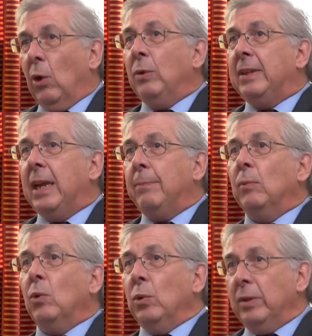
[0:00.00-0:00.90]
und geben
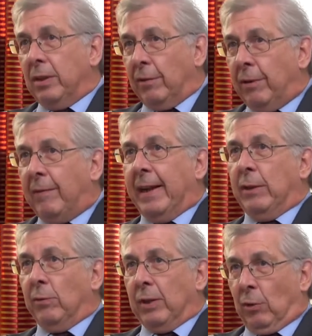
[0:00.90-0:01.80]

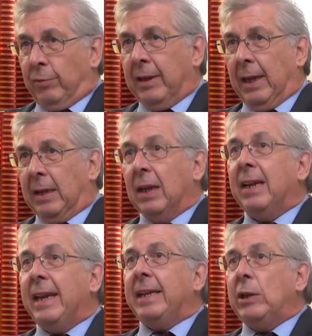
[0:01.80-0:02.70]
Unterverwaltungsaufträge,
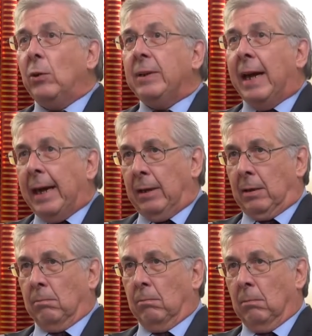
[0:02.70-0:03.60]

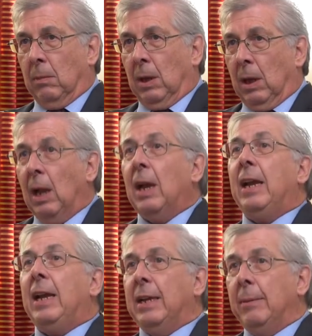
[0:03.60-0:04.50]
regionale.
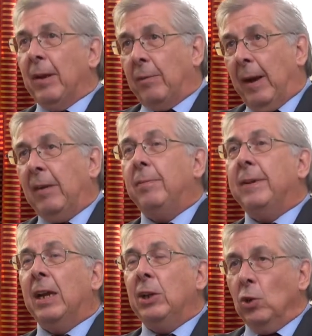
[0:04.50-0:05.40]
Ich nehme das Beispiel
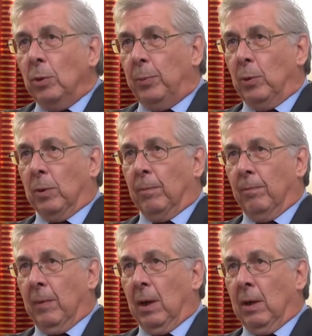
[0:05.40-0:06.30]
der JUPU,
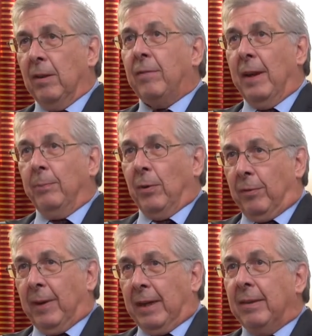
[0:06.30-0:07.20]
des
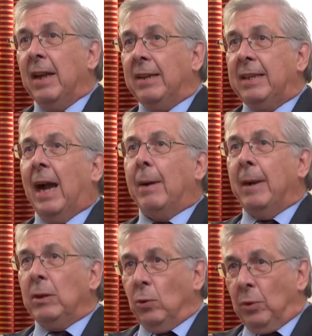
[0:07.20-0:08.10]
Weltpostvereins. Die haben
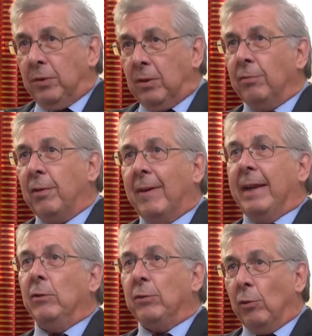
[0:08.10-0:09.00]
einen
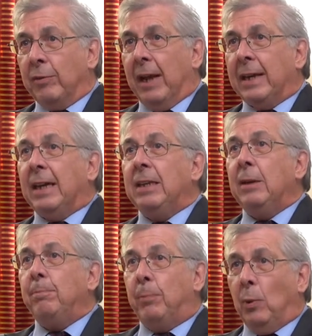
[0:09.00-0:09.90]
Unterverwaltungsauftrag an die
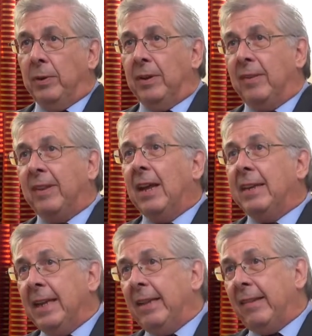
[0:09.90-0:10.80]

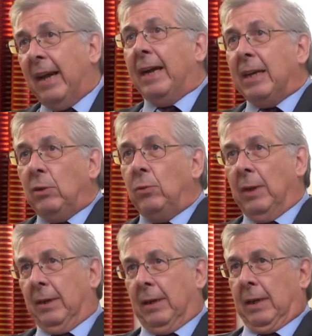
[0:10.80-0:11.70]
Bundesnetzagentur
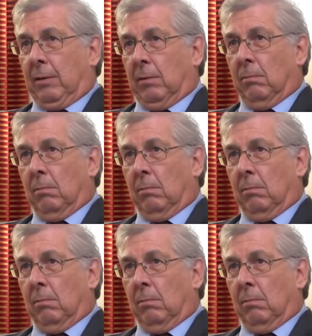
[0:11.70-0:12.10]
erteilt.